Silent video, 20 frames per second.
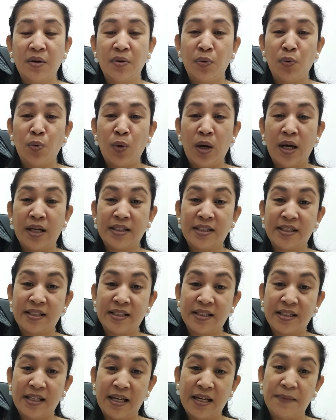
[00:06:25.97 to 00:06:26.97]
was
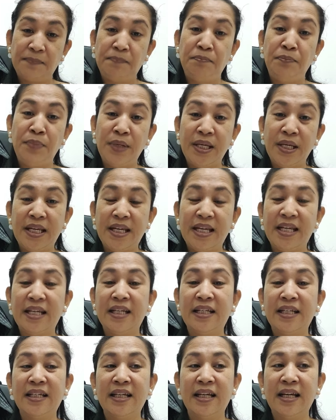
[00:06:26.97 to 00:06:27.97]

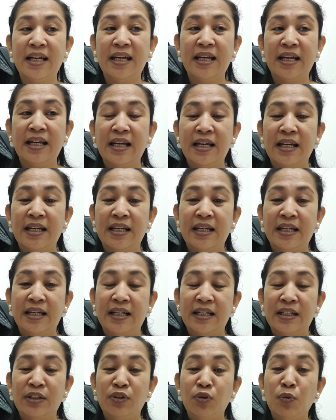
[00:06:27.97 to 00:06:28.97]
being
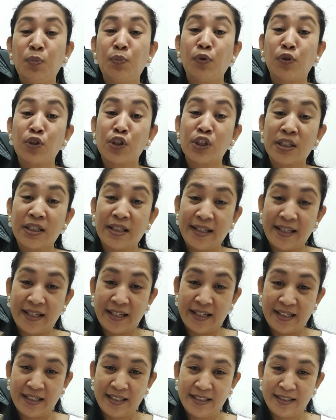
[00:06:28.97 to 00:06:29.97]
yung
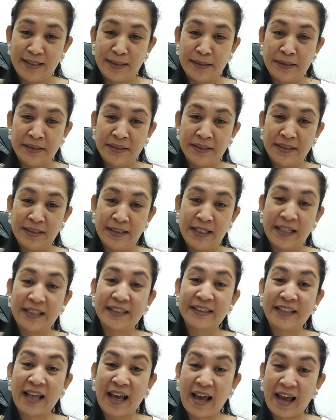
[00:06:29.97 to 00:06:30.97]
poste no, ng
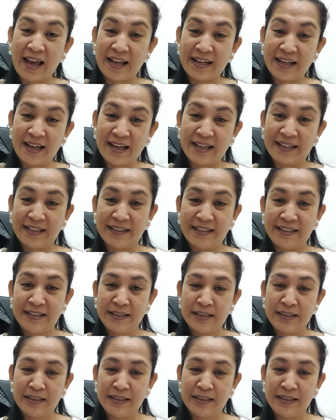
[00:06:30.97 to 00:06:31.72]
tahanan.